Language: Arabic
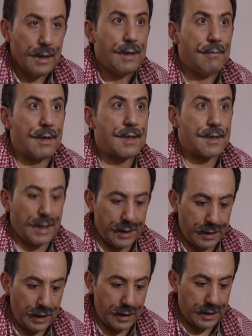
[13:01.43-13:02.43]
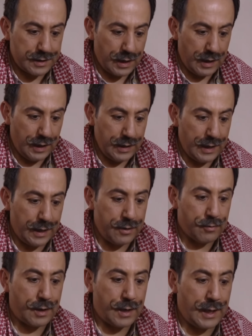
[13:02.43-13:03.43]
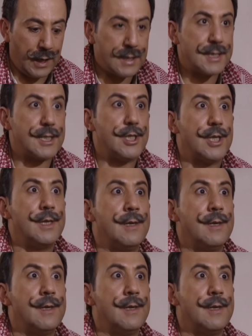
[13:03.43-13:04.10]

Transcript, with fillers: واضطر القضاء لأن يدخلني السجن